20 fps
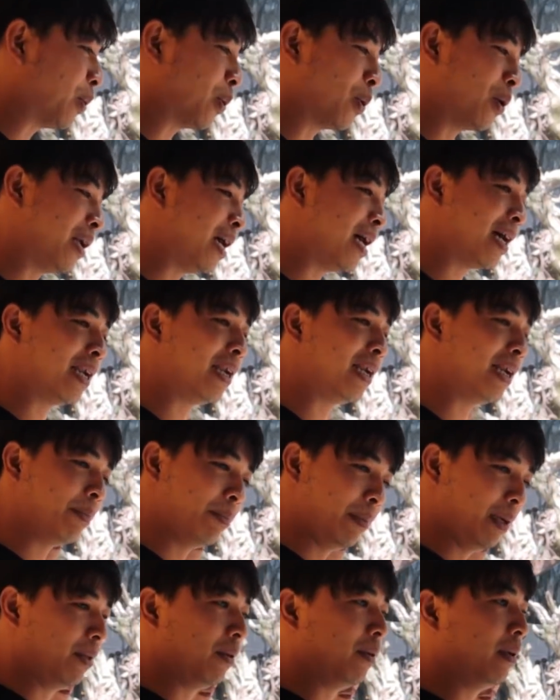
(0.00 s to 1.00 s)
turun nggak
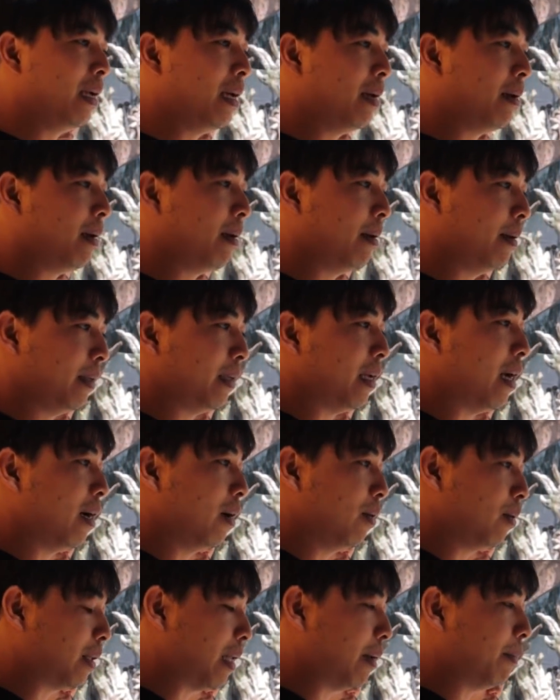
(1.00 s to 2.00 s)
kelem gitu dia
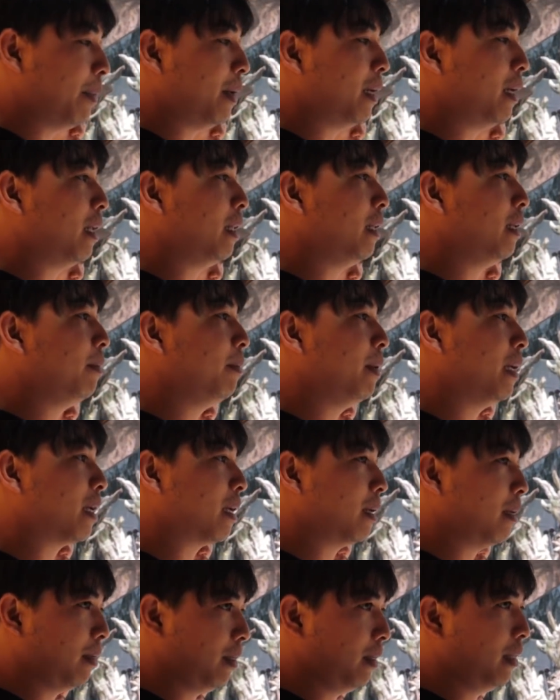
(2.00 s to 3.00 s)
nyangkut apa nanti
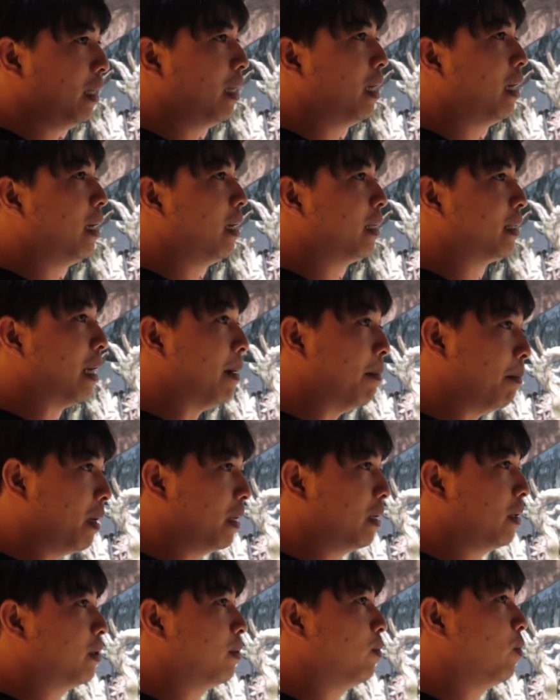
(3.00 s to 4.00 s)
biar dia
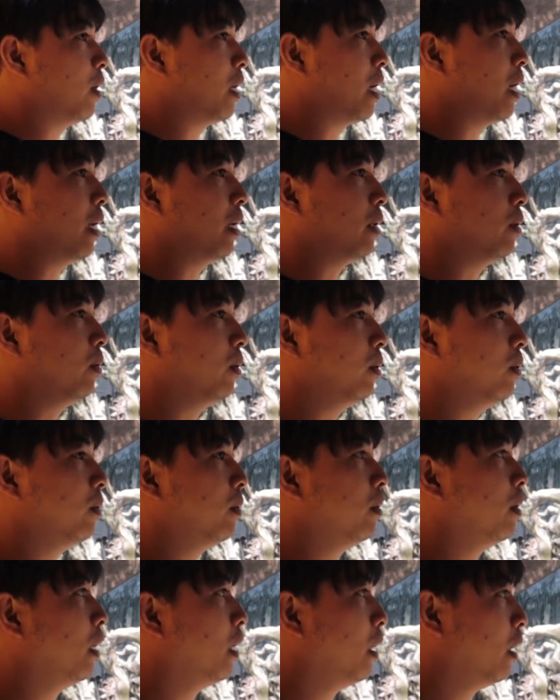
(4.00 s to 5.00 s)
sampahnya semua keangkat dulu
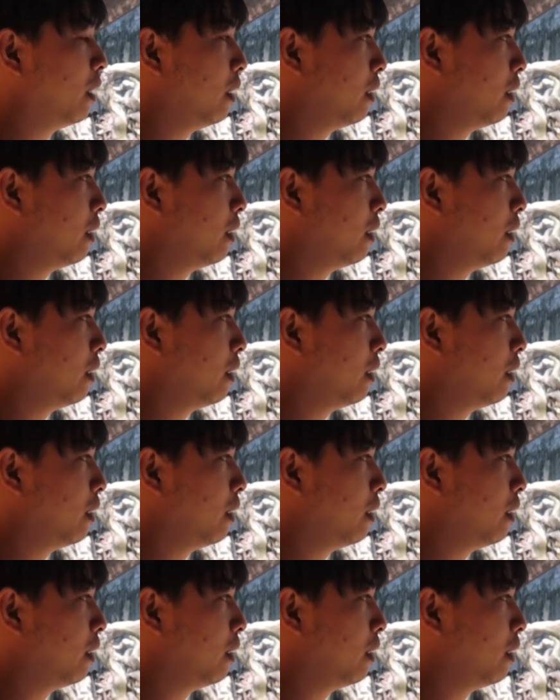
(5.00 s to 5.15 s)
sekali kita